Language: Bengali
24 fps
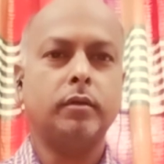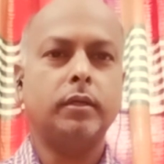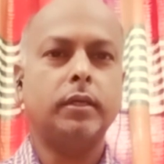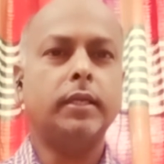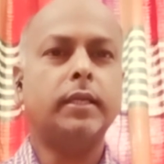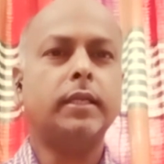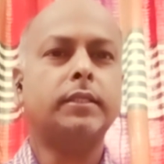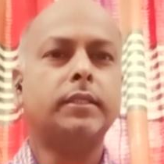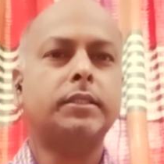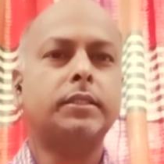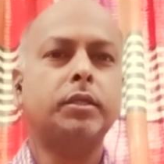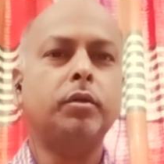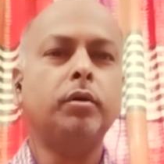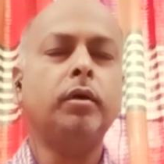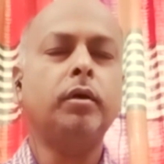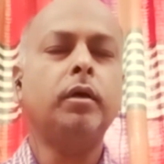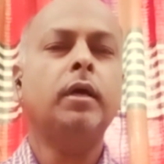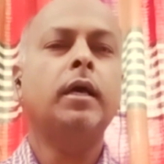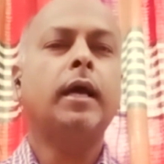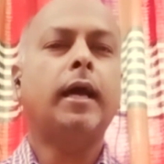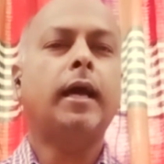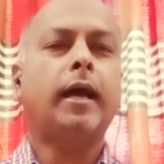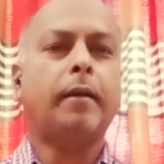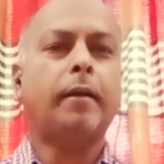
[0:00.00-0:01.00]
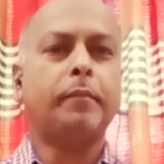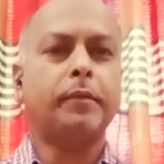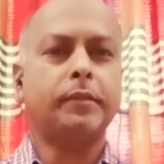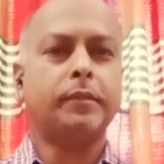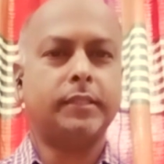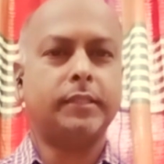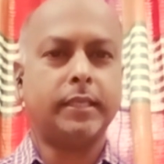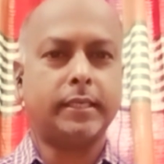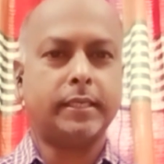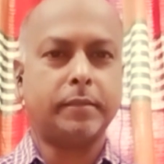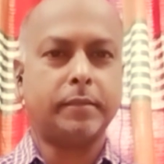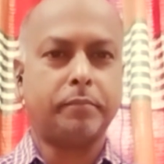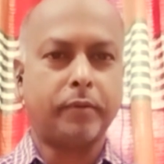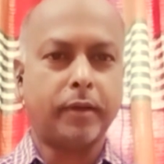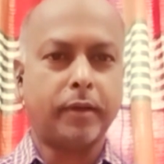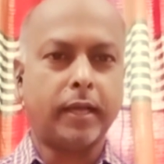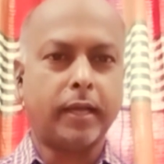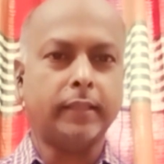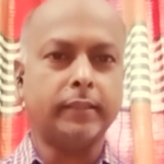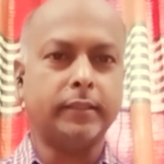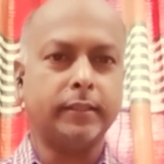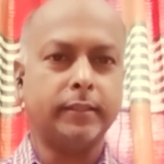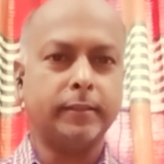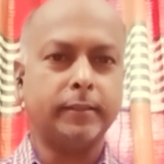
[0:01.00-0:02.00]
এটা ছিল হামাসের একটা
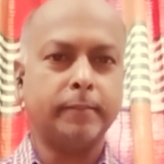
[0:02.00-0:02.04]
ফাঁদ